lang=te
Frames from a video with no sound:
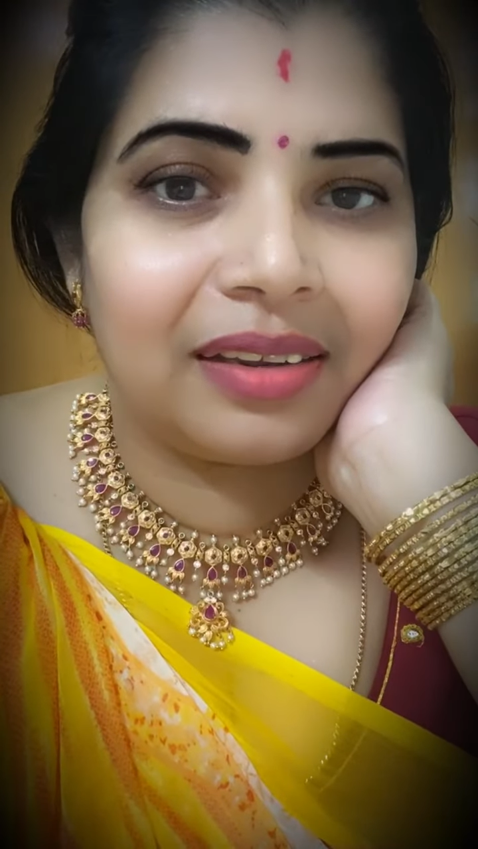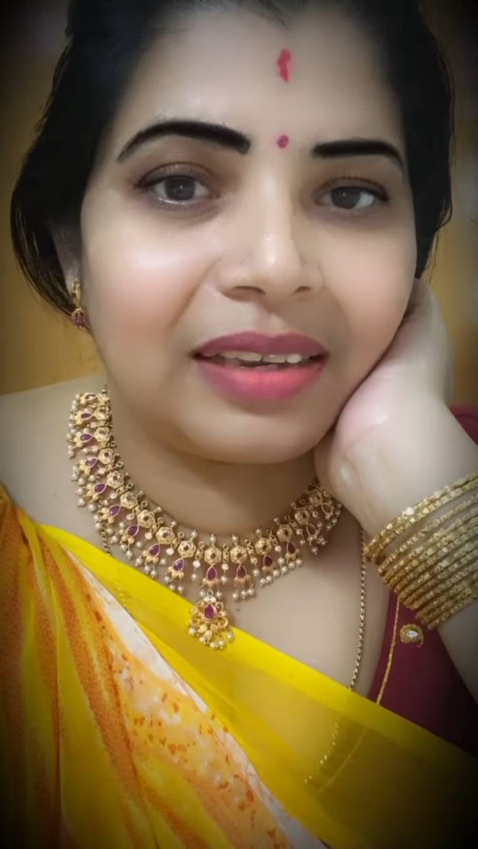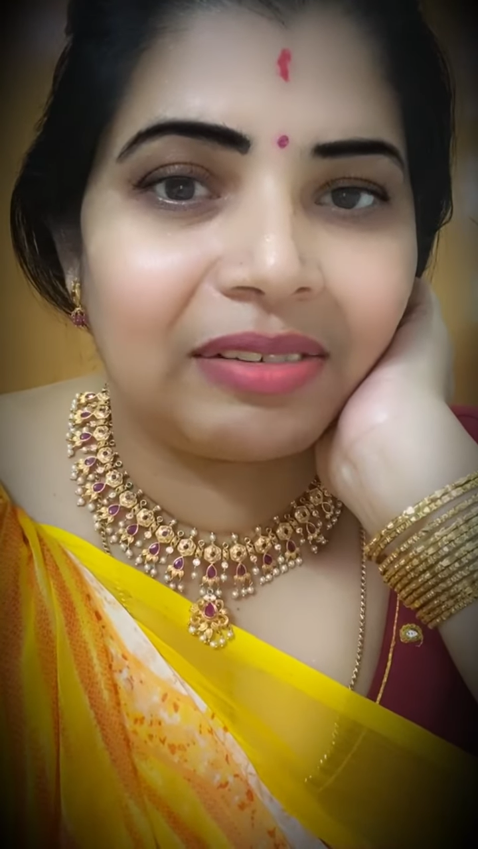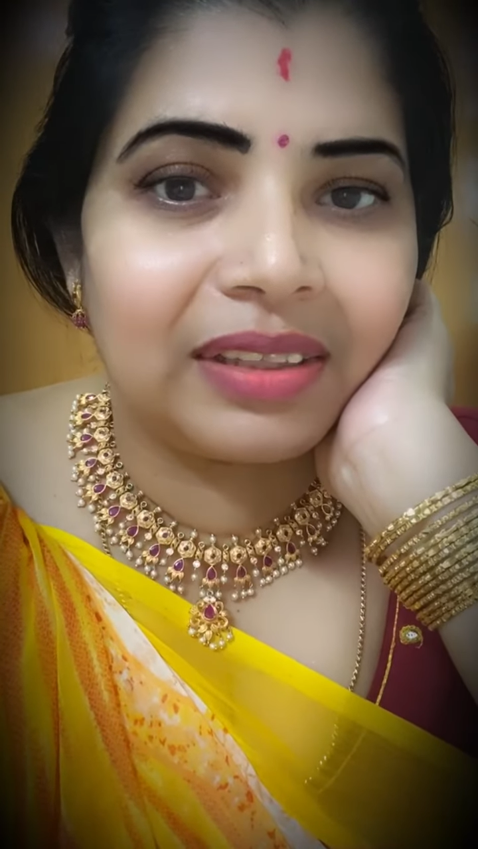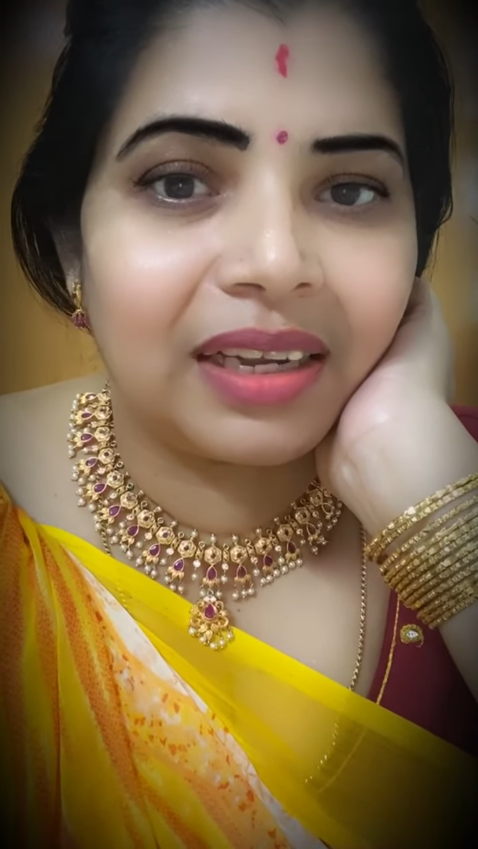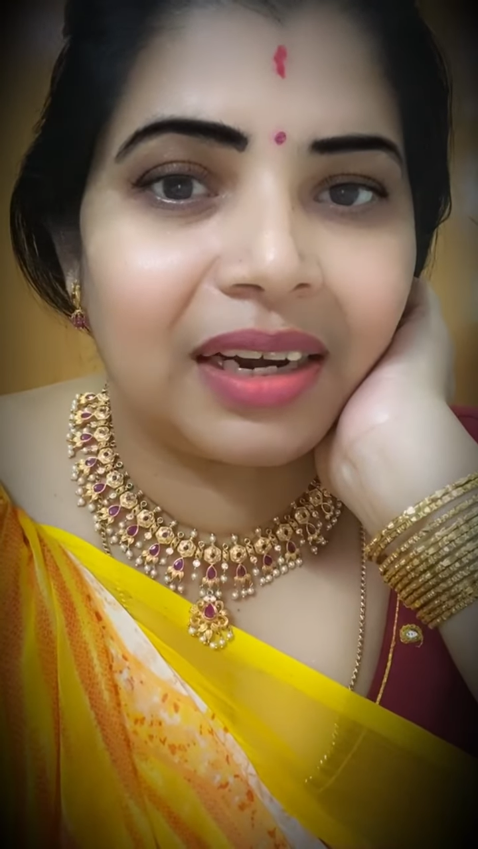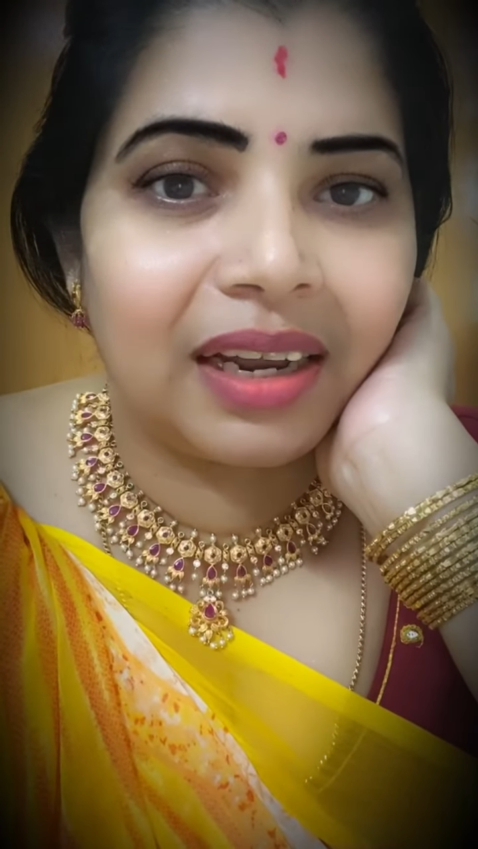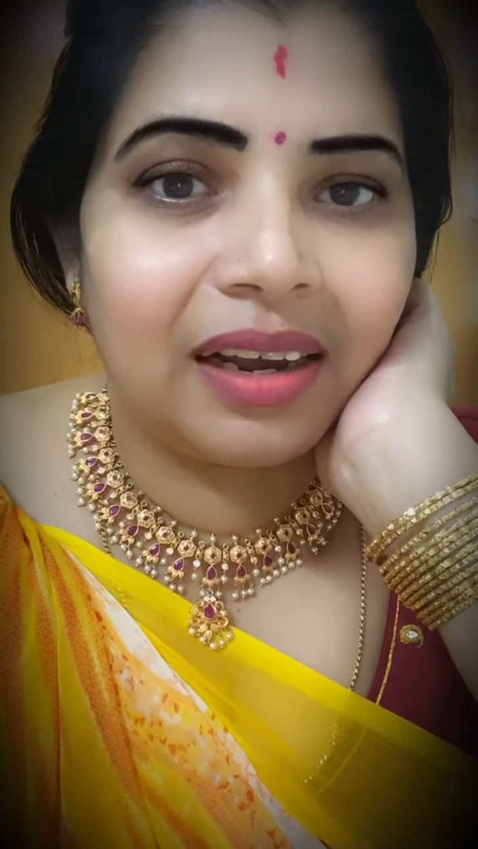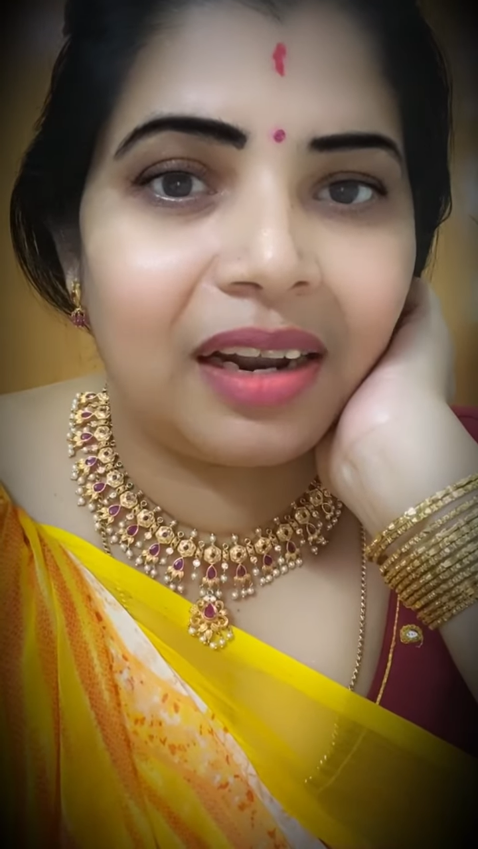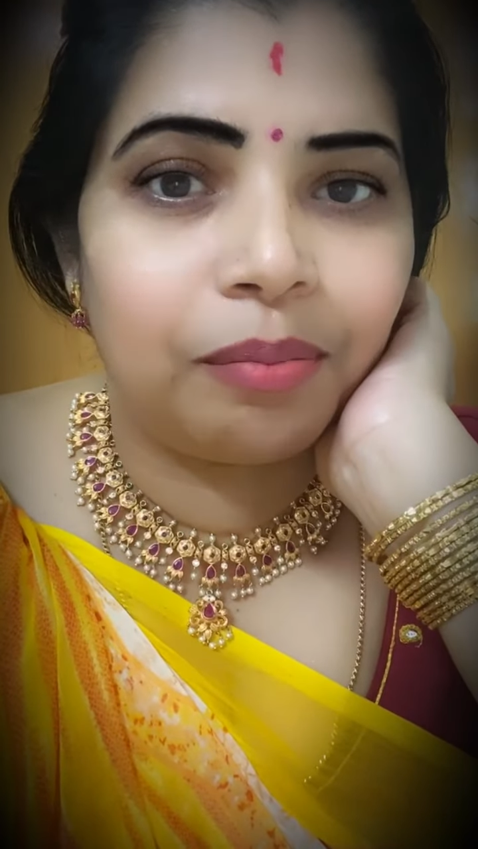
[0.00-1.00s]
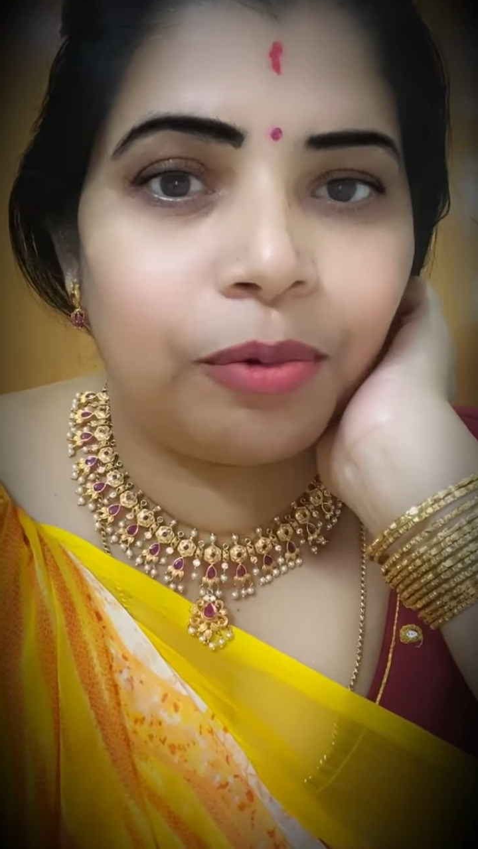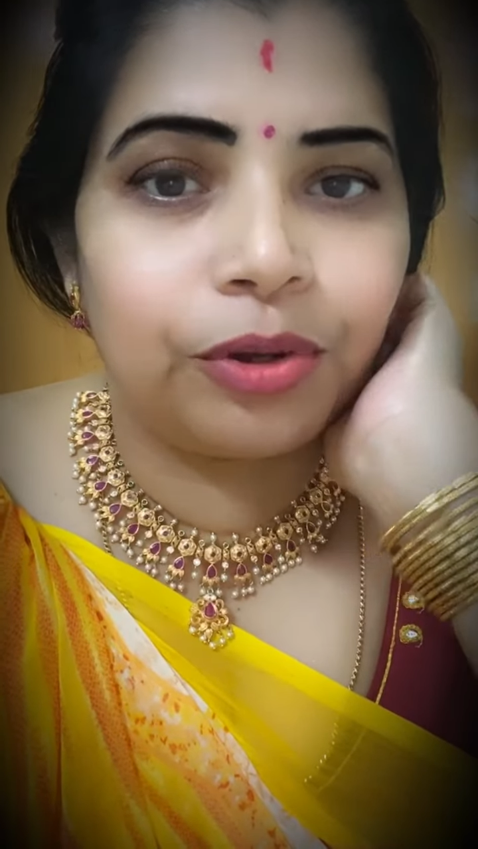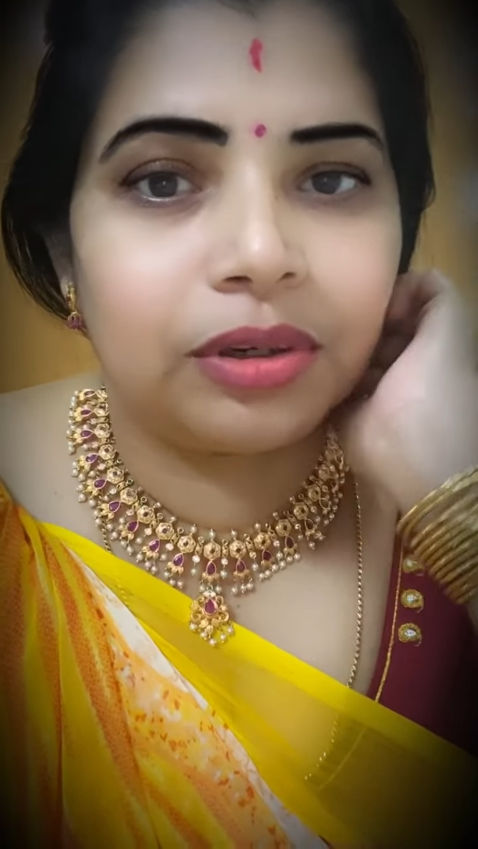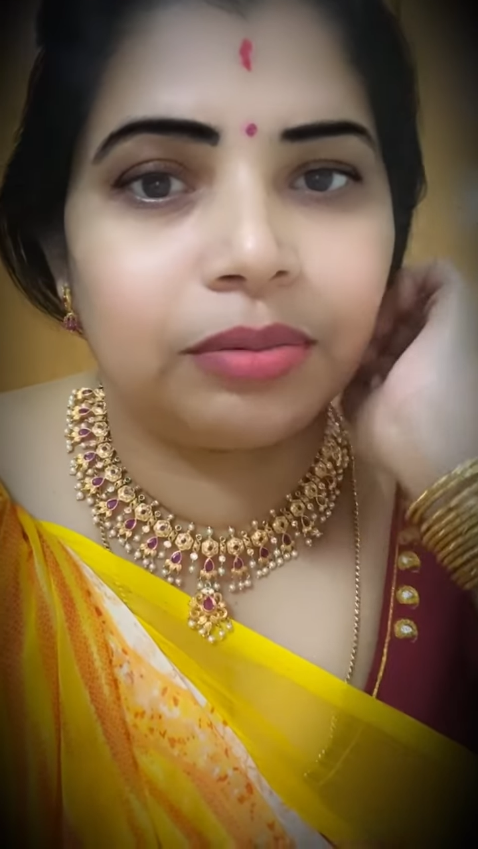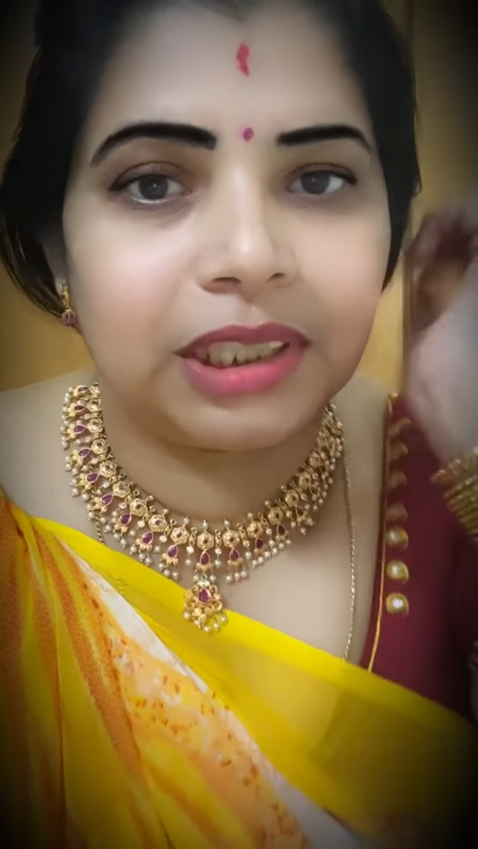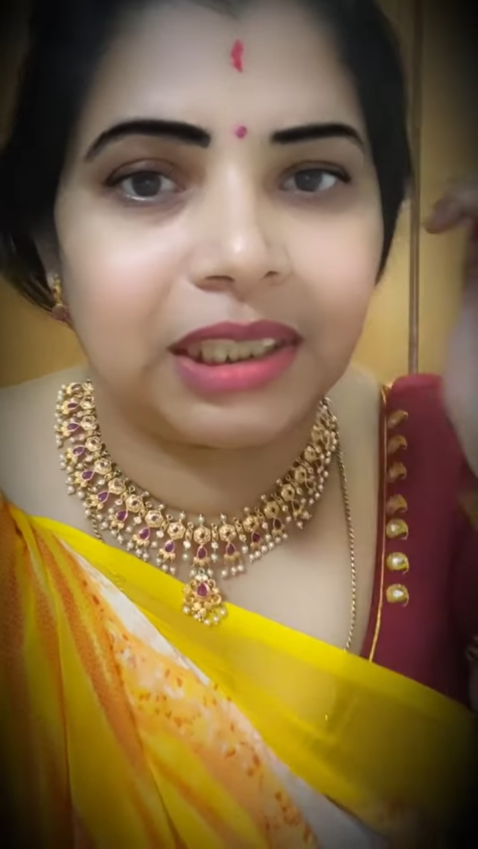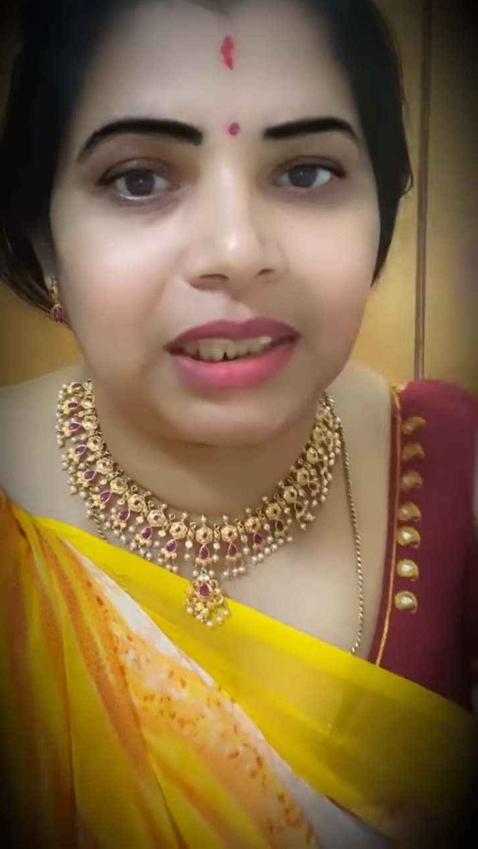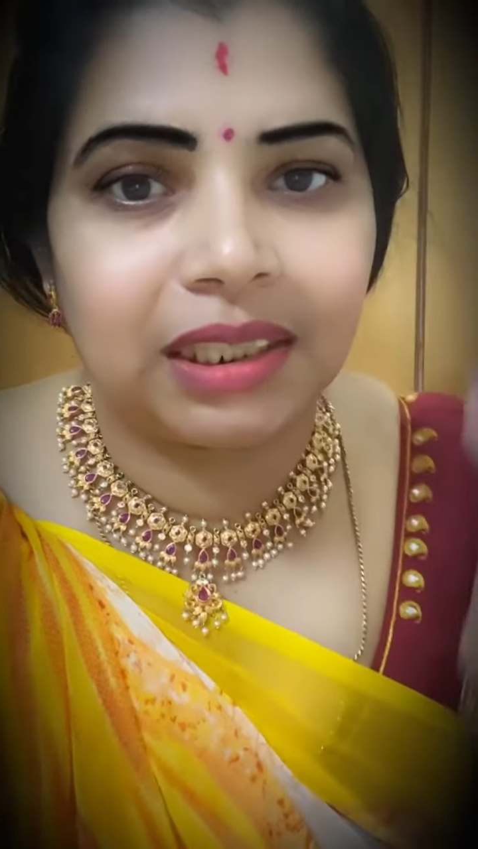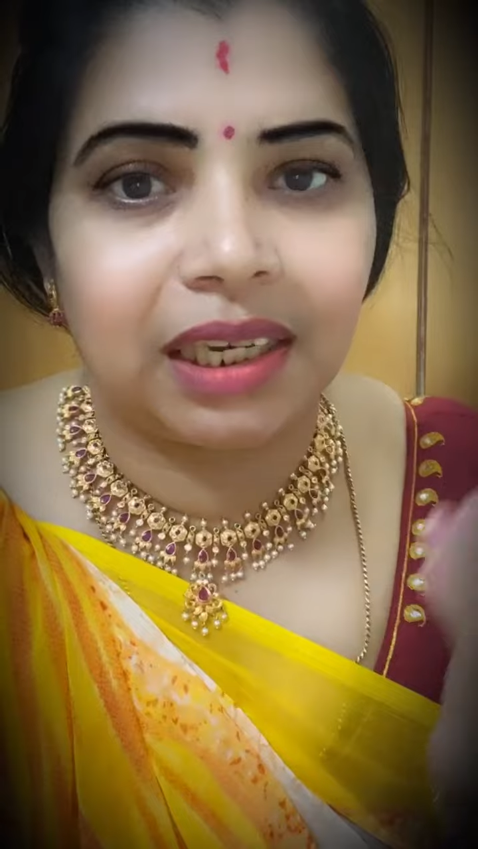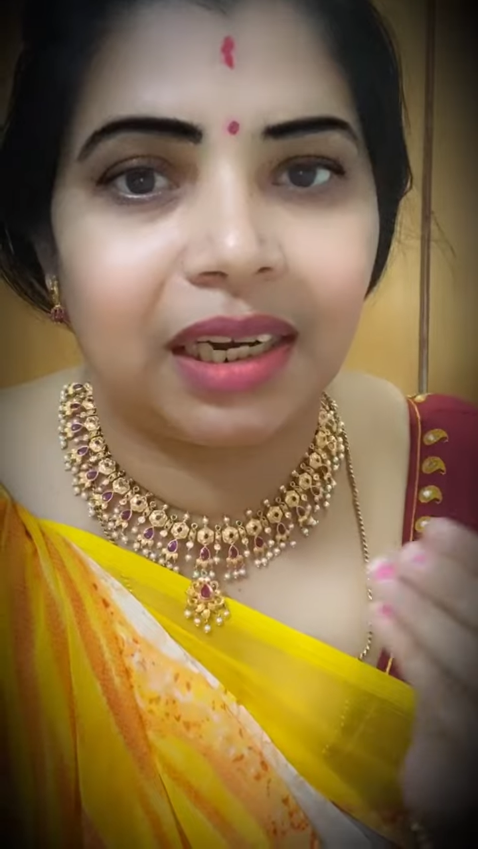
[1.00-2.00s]
సెవెన్ థర్టీ కల్లా భోజనం
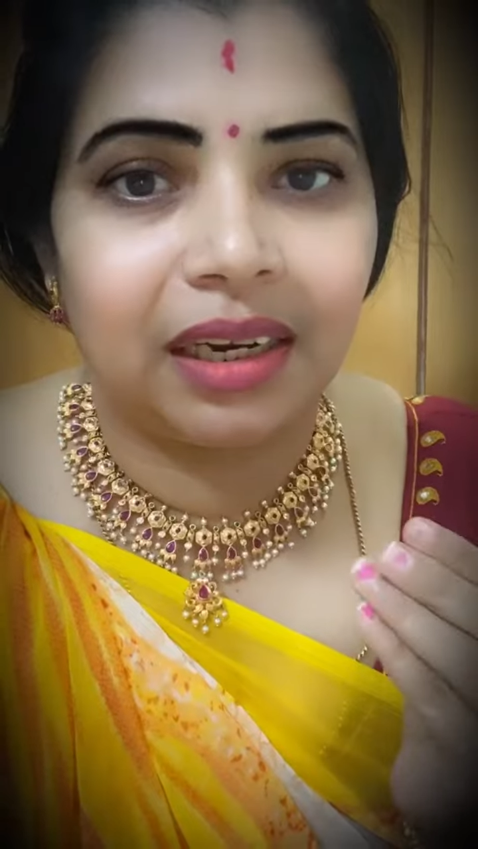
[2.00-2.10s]
చేసేసి